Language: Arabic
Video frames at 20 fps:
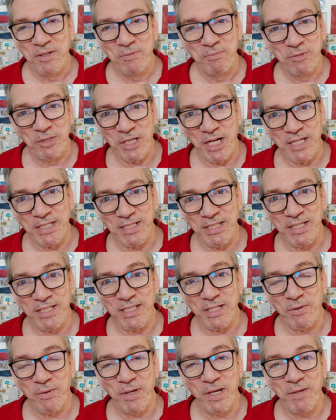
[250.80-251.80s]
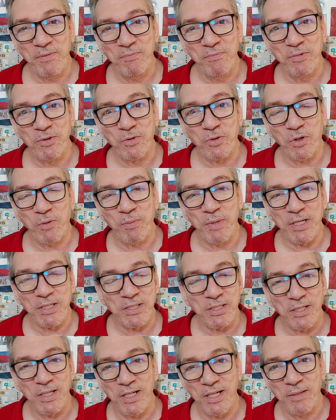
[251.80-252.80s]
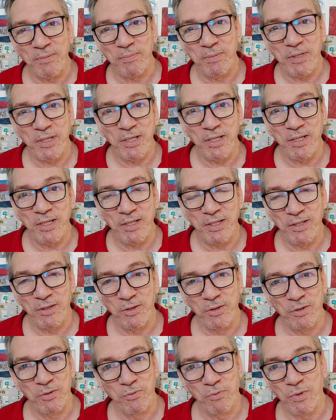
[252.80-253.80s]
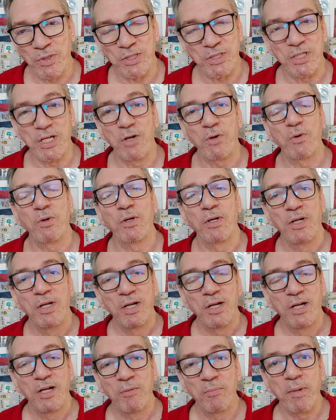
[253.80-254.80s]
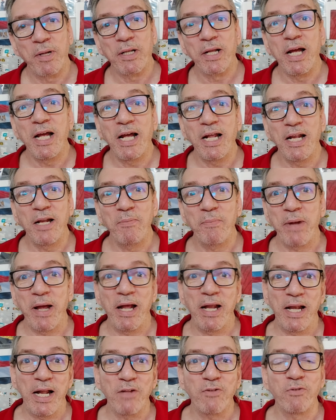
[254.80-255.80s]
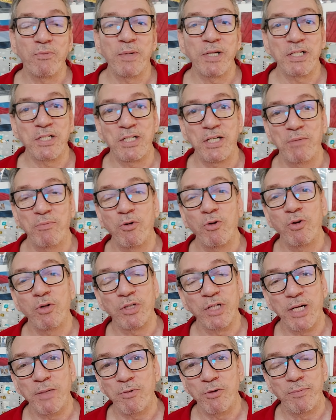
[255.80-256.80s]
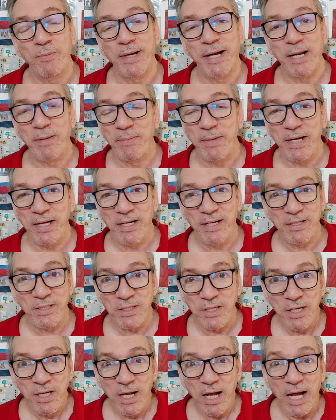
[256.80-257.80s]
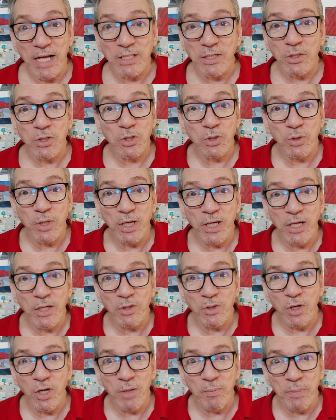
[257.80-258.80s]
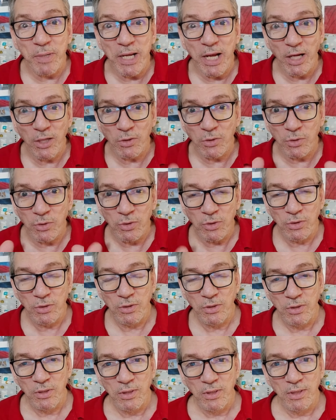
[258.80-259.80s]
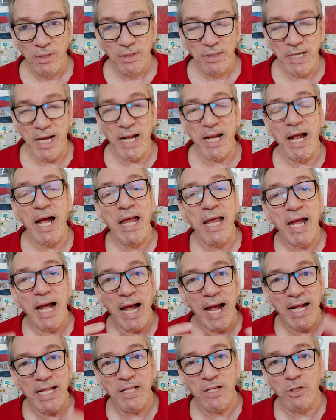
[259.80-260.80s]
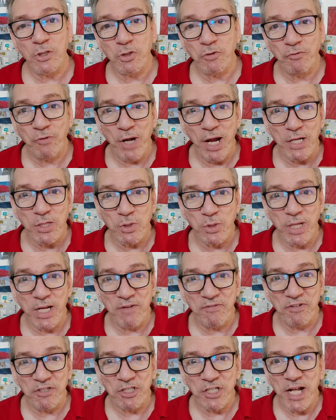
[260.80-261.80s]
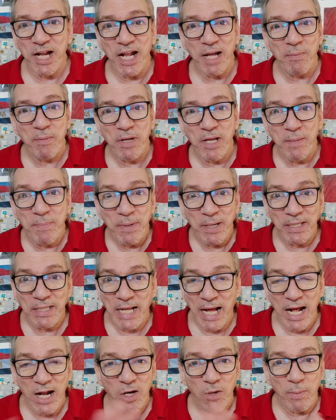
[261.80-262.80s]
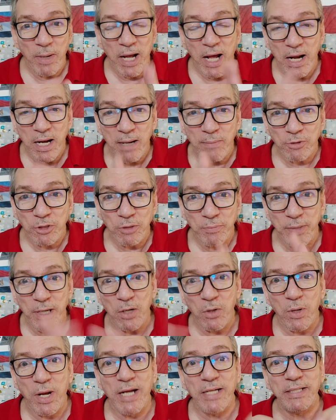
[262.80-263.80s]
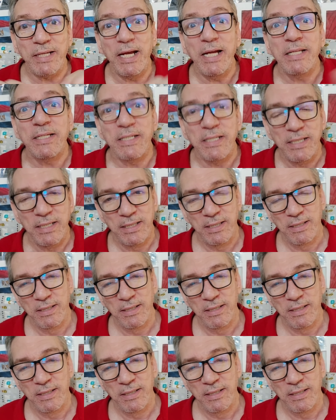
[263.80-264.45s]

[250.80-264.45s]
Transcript: مش عايزين السواقين بتوع مصر اللي بيوصلوا البضايع للمحلات في مصر يعملوا اضراب هم كمان اصل السودانيين دول بيعدوا يعني اي حد يشوف واحد سوداني في الشارع يبعد عنه ما يقربش منه هيتعدي